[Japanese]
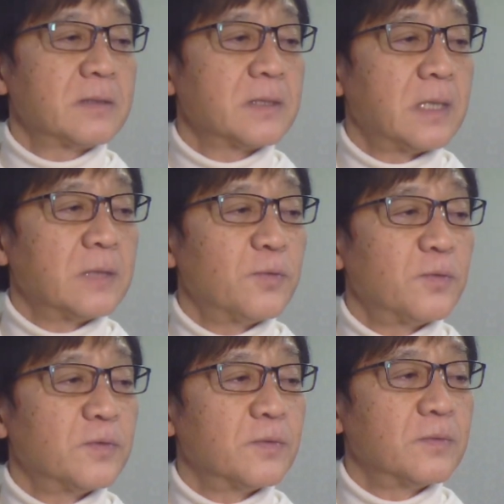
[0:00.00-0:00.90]
あ
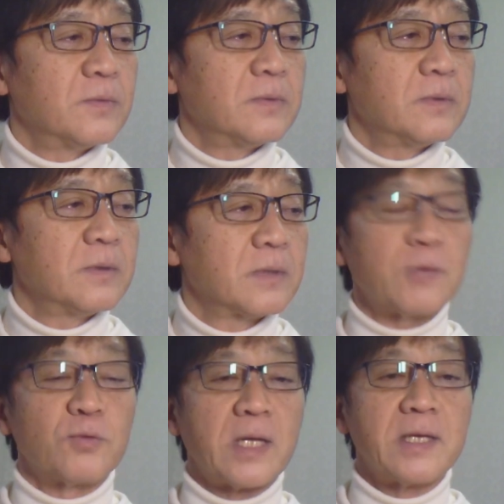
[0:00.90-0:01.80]
の結構
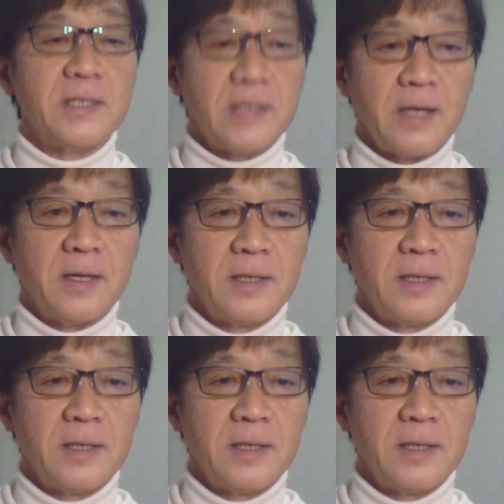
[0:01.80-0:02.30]
大変で